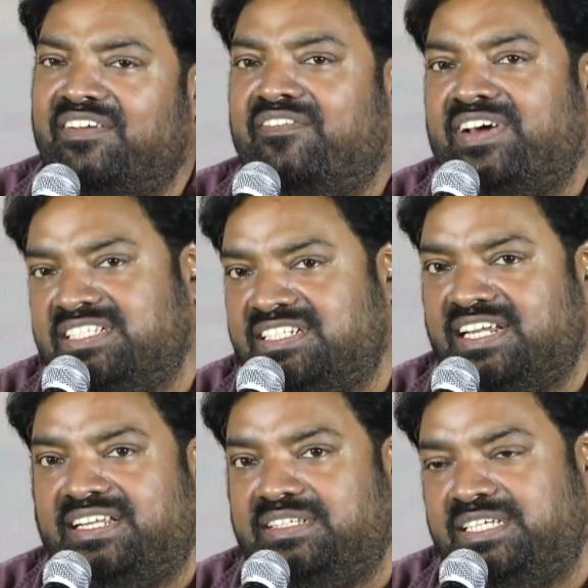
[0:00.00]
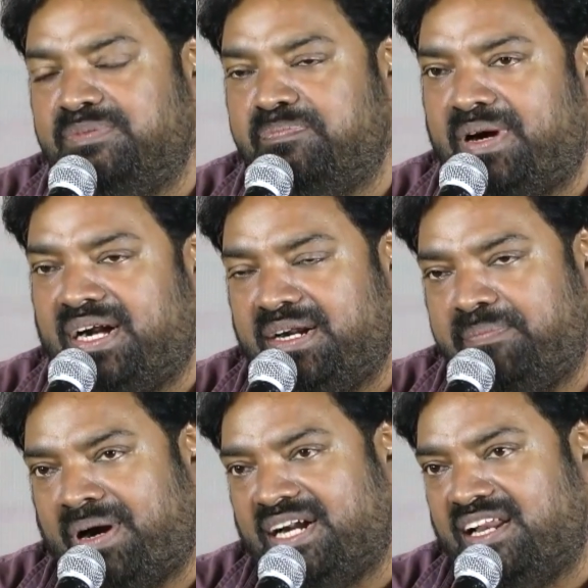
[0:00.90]
వెర్స్ట్ ఈ పా ఈ
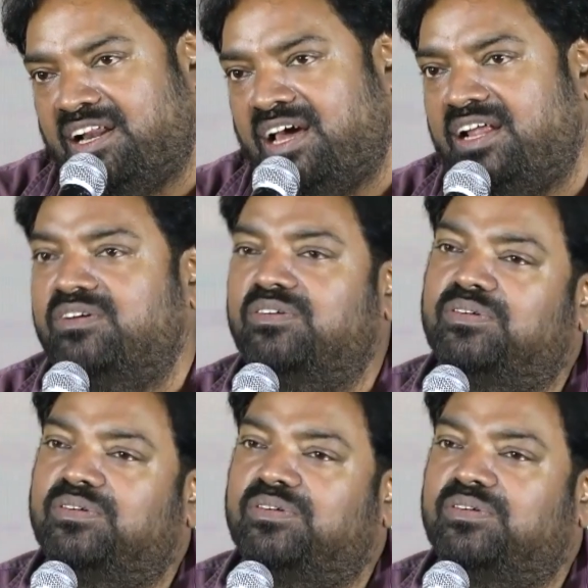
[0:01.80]
పాటలు నాలుగు